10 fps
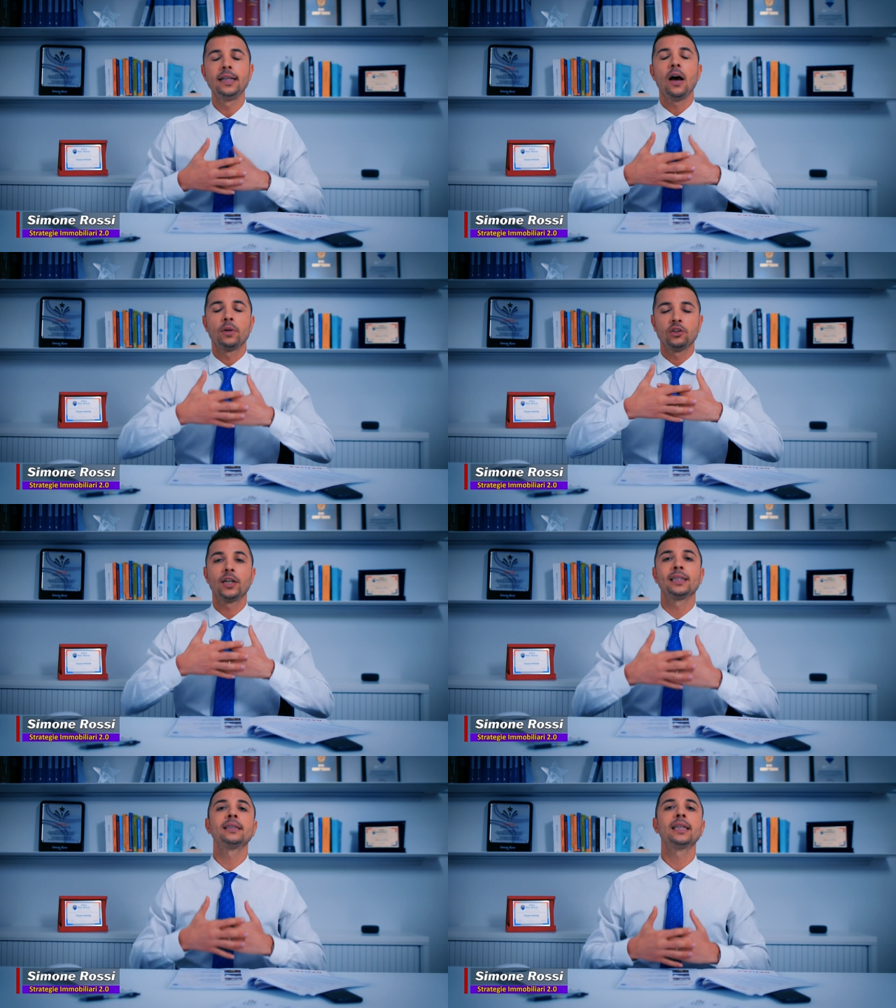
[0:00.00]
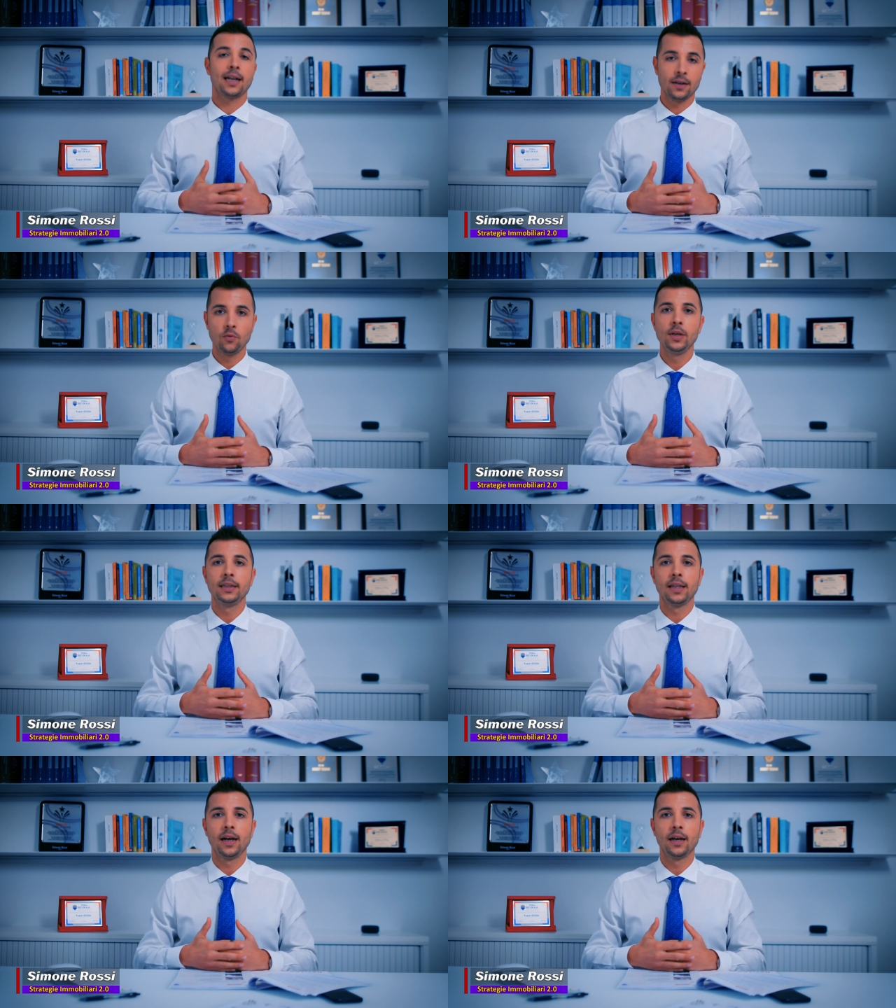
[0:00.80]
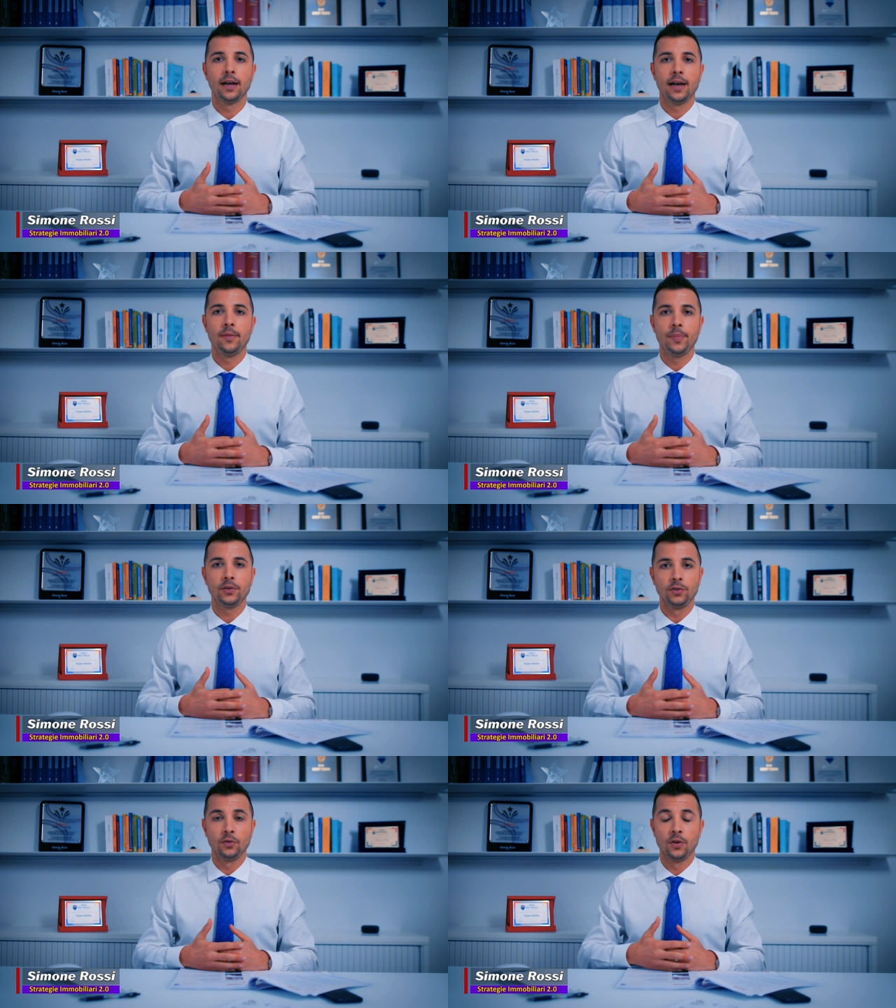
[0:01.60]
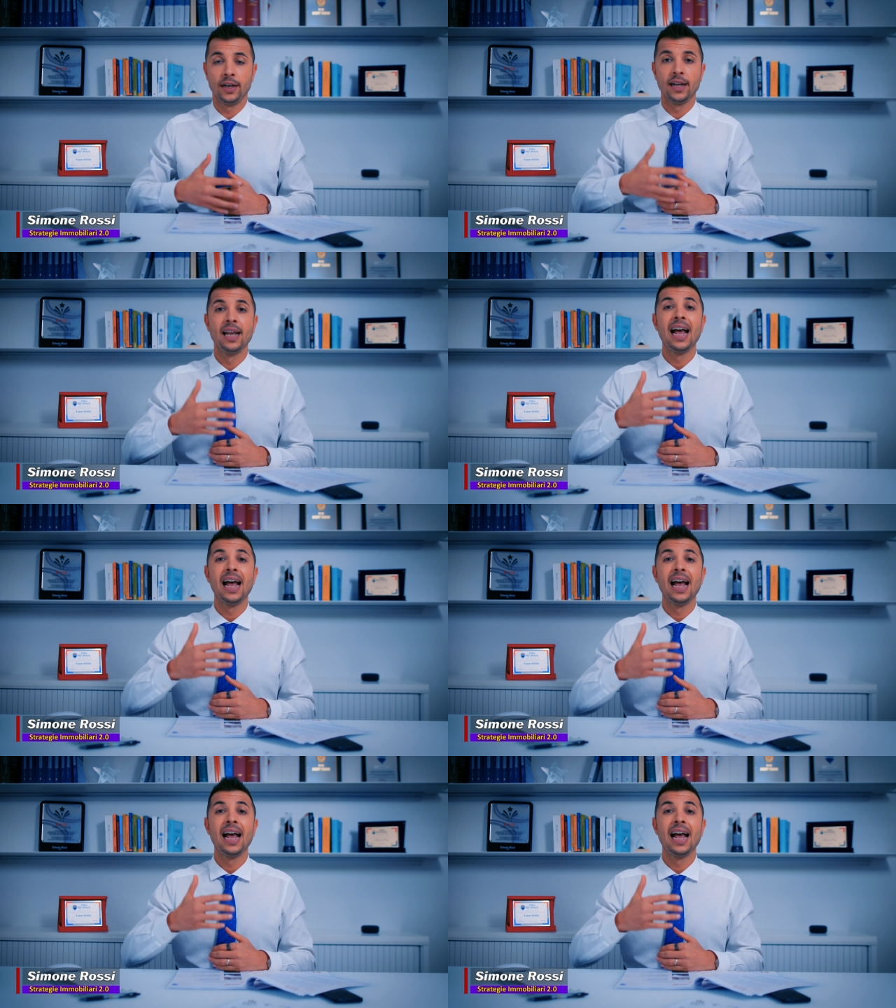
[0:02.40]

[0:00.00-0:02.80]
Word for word: dà una certa tranquillità alle persone.